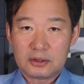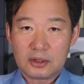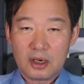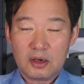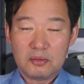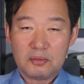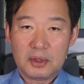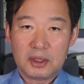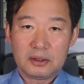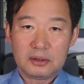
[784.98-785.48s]

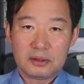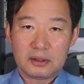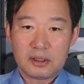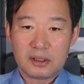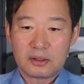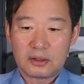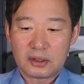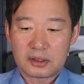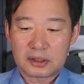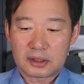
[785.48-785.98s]

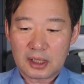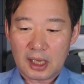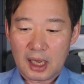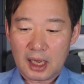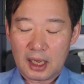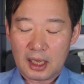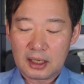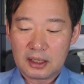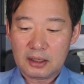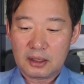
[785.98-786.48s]
설명드릴
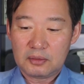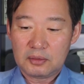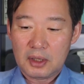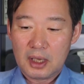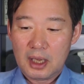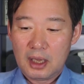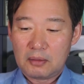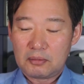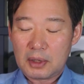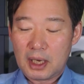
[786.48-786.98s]
것이다. 이런
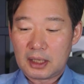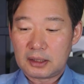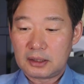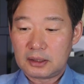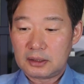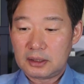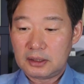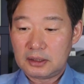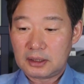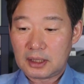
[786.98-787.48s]

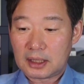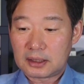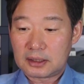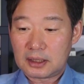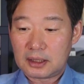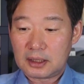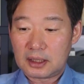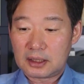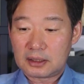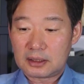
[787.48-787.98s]
반응을
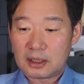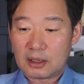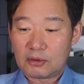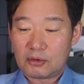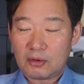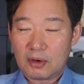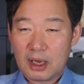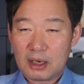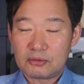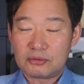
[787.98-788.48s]

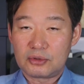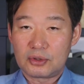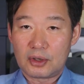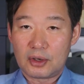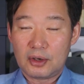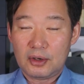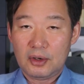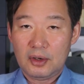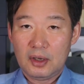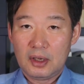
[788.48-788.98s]
나타냈다고
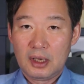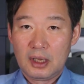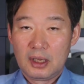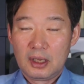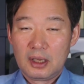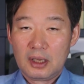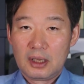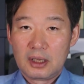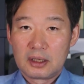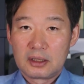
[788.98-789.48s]
하고요.
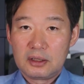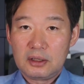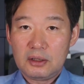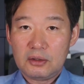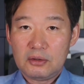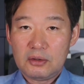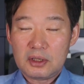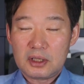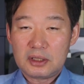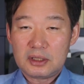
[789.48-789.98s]

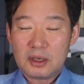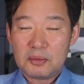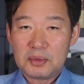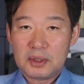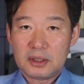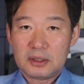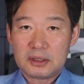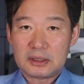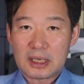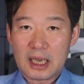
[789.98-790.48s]
그리고
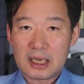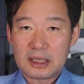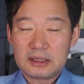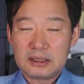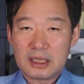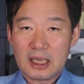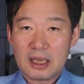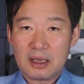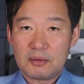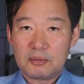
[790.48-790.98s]
이재명
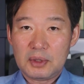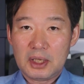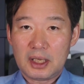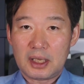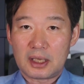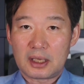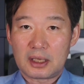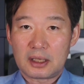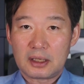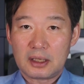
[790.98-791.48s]

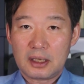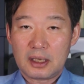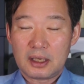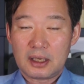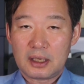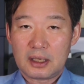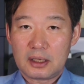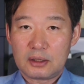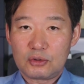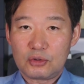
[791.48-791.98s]
장남이
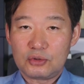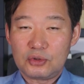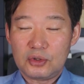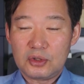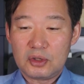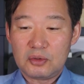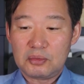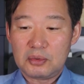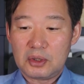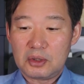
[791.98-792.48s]
예,
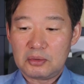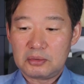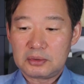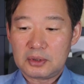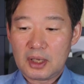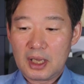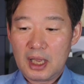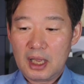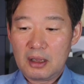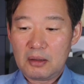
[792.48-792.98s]

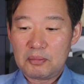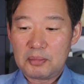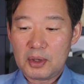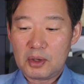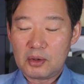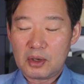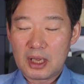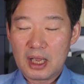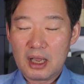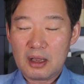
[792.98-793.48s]
조선일보로부터
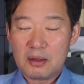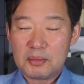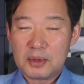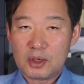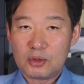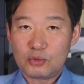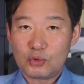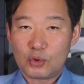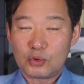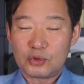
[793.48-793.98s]
해병
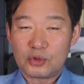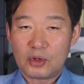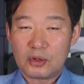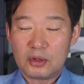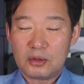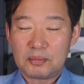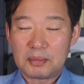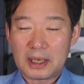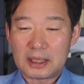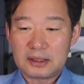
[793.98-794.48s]
해명
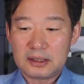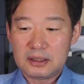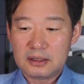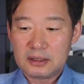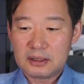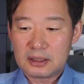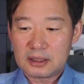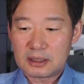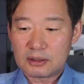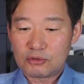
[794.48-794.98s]
요청을
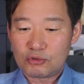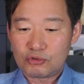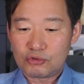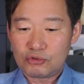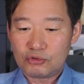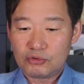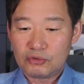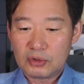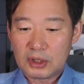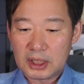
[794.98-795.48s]
받은
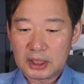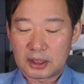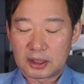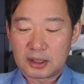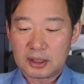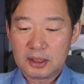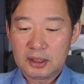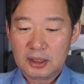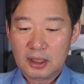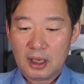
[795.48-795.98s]

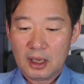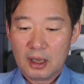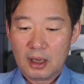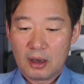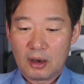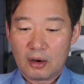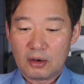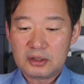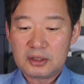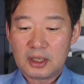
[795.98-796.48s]
직후인
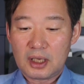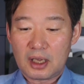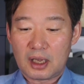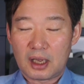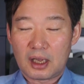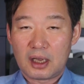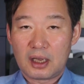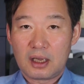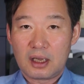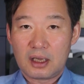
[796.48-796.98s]

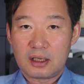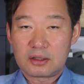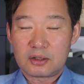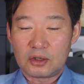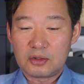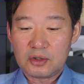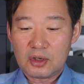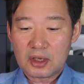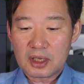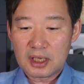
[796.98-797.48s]
어제
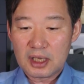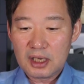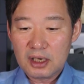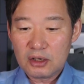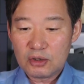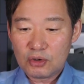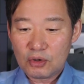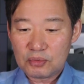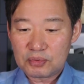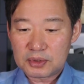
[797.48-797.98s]
저녁
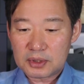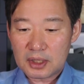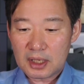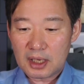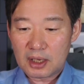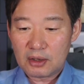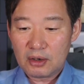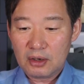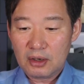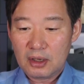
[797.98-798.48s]

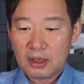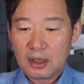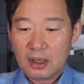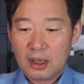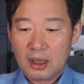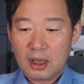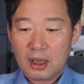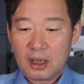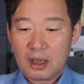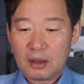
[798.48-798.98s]
7시에요.
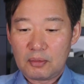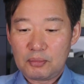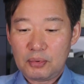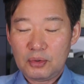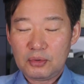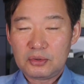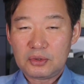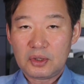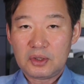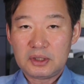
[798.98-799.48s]
아,
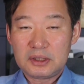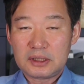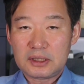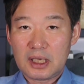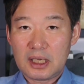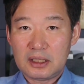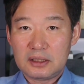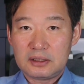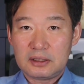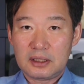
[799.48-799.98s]
포털
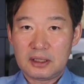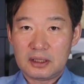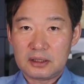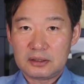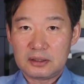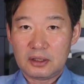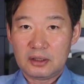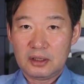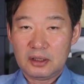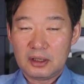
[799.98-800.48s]

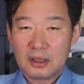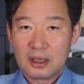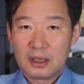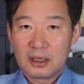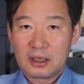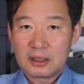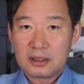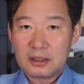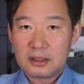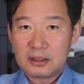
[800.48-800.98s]
사이트에서
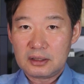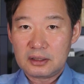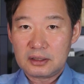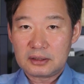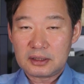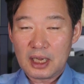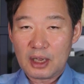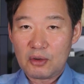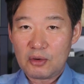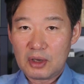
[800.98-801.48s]
그
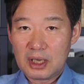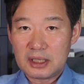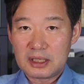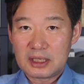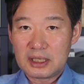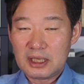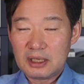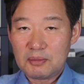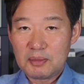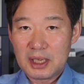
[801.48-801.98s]

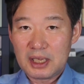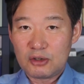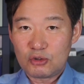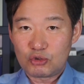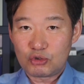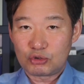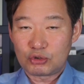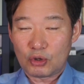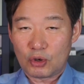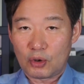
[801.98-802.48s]
사용한 이메일
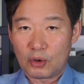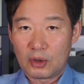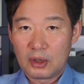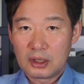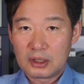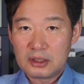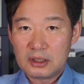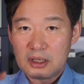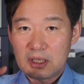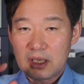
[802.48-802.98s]
주소,
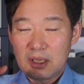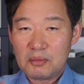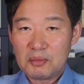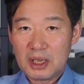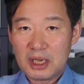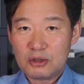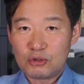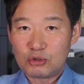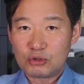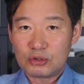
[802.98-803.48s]
그
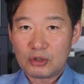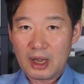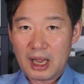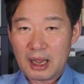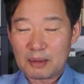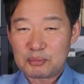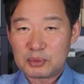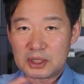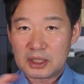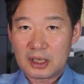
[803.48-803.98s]
이메일 주소
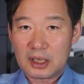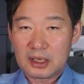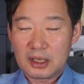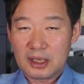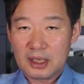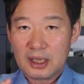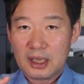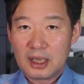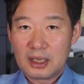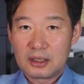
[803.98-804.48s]

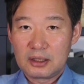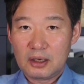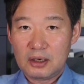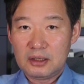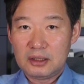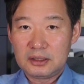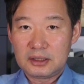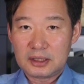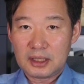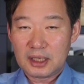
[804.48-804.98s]
앞자리
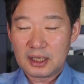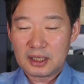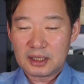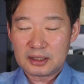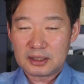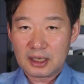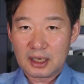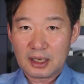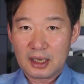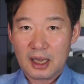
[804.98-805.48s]

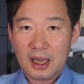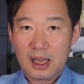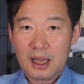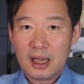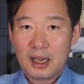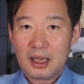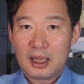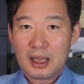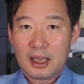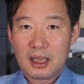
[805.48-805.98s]
열세자가
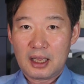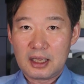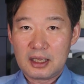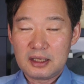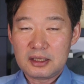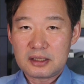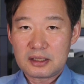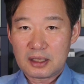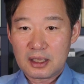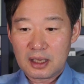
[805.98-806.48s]
예,
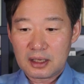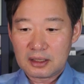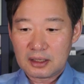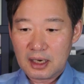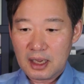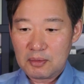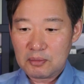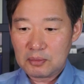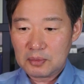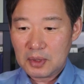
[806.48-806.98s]

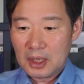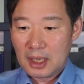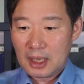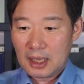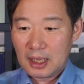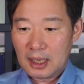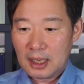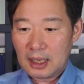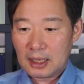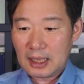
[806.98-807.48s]
인스타그램
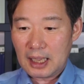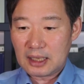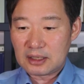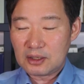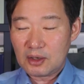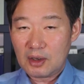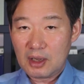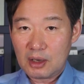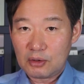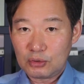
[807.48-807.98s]
예,
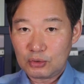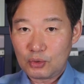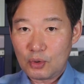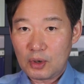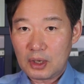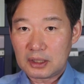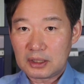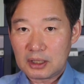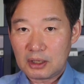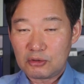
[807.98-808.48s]
계정하고
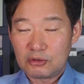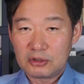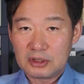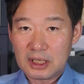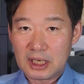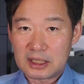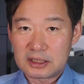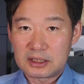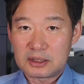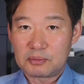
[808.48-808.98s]
똑같다고 그러지
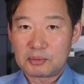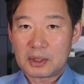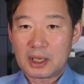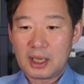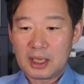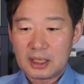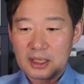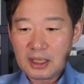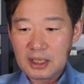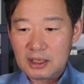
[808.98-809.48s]

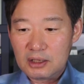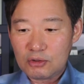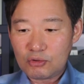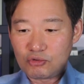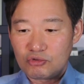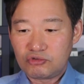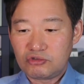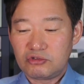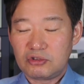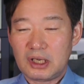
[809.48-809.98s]
않았습니까? 이
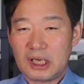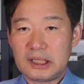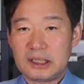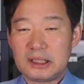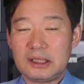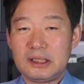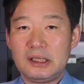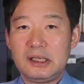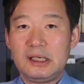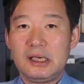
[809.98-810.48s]
두
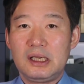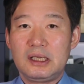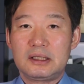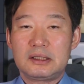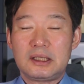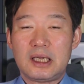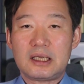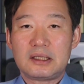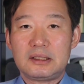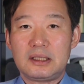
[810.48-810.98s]
가지를
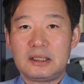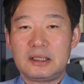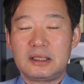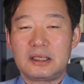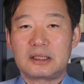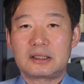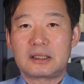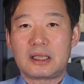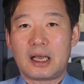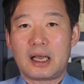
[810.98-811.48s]
삭제를
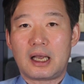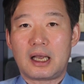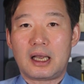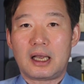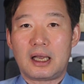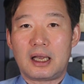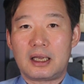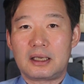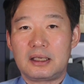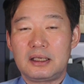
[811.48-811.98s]

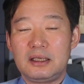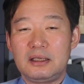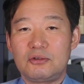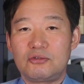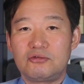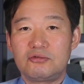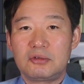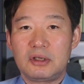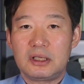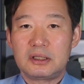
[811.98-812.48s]
했다. 이
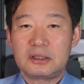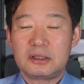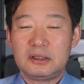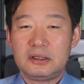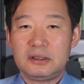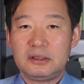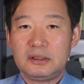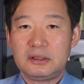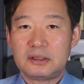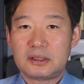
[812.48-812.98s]
두
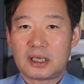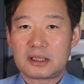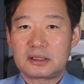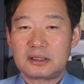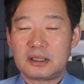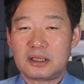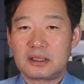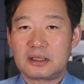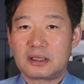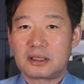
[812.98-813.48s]
가지를
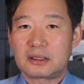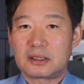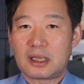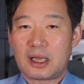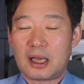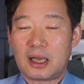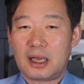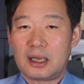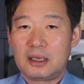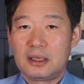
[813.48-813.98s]
삭제를
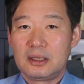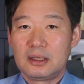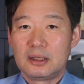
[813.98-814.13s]
했다.